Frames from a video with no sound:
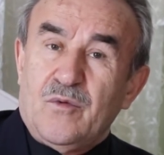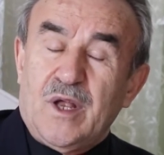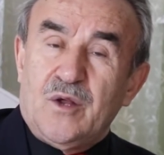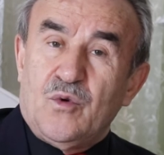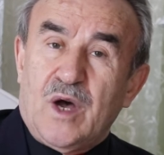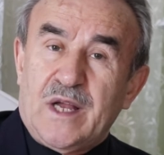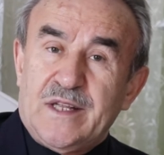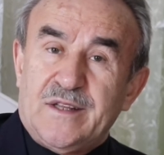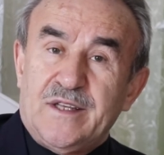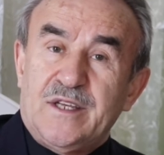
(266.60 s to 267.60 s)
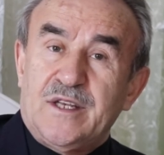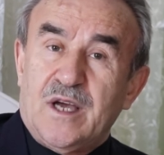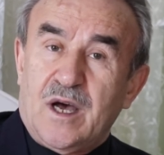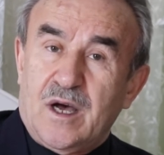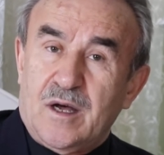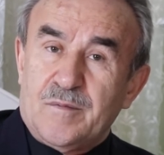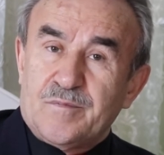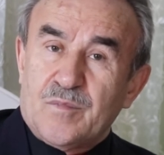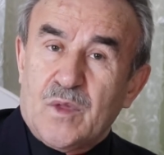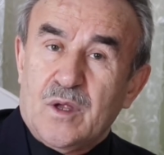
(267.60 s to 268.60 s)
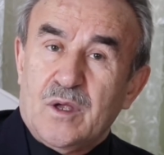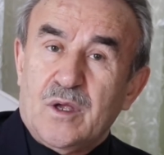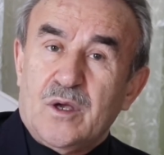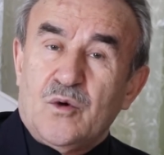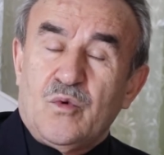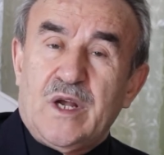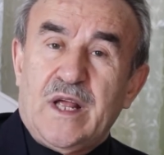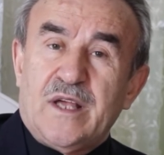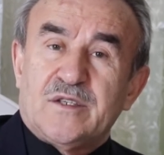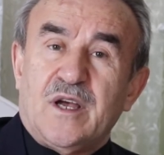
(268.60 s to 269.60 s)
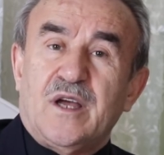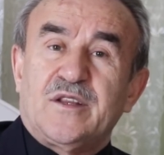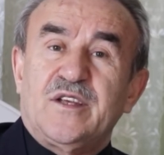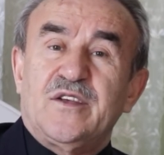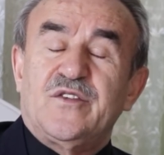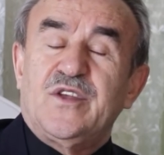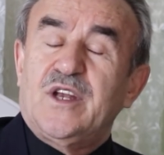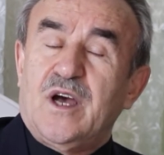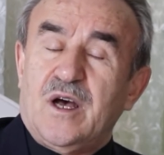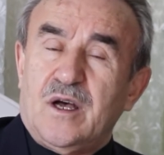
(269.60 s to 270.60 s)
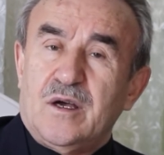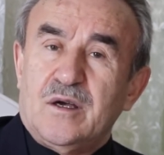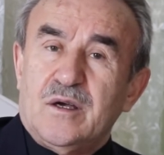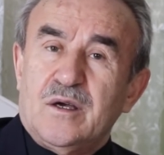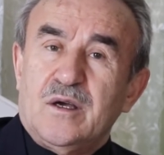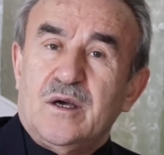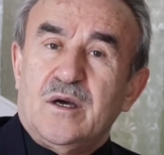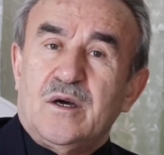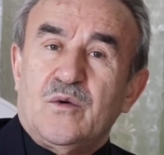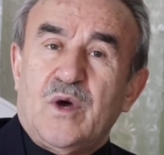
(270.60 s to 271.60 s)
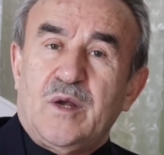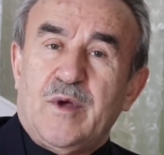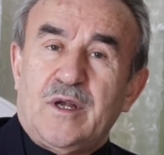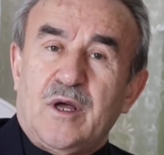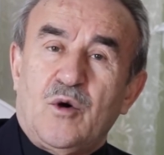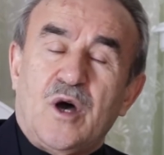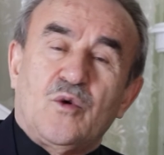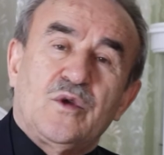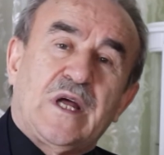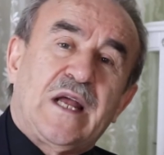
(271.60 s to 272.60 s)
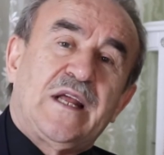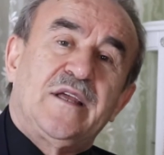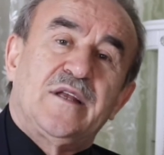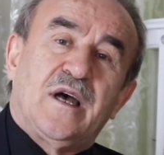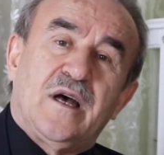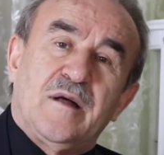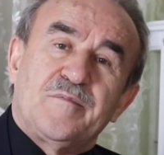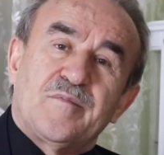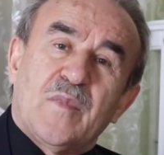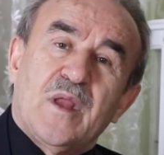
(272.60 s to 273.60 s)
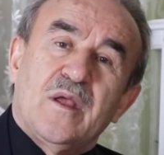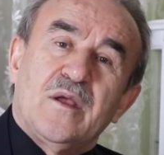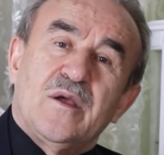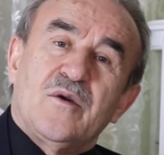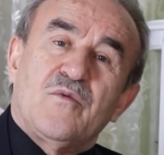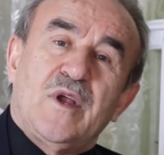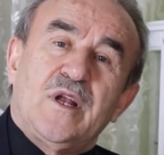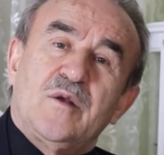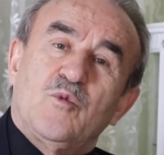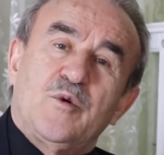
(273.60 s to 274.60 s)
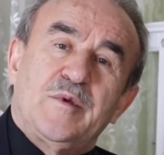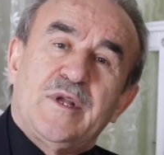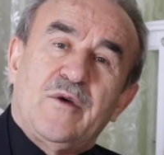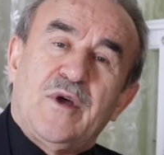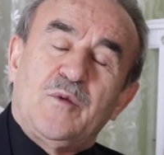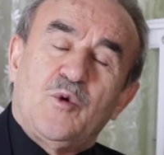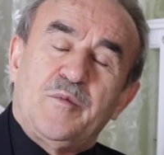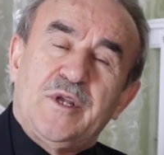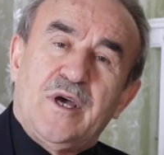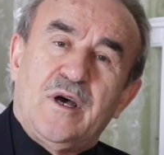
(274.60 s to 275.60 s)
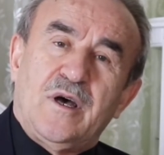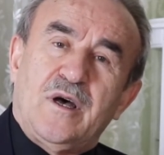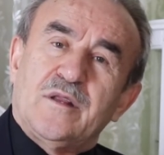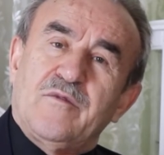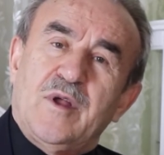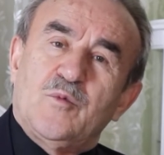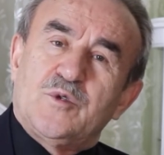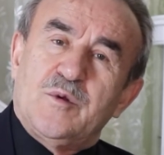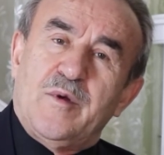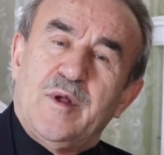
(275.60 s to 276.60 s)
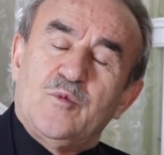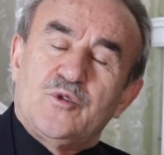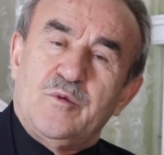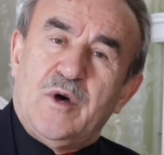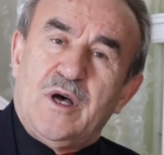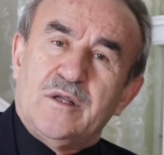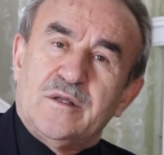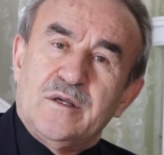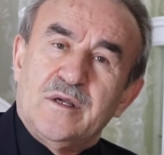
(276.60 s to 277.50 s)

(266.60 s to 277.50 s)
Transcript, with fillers: ve li validina ve li esatizina ve men lev hakkun aleyna ve lil mu'mine vel mu'minat vel müslime vel müslimat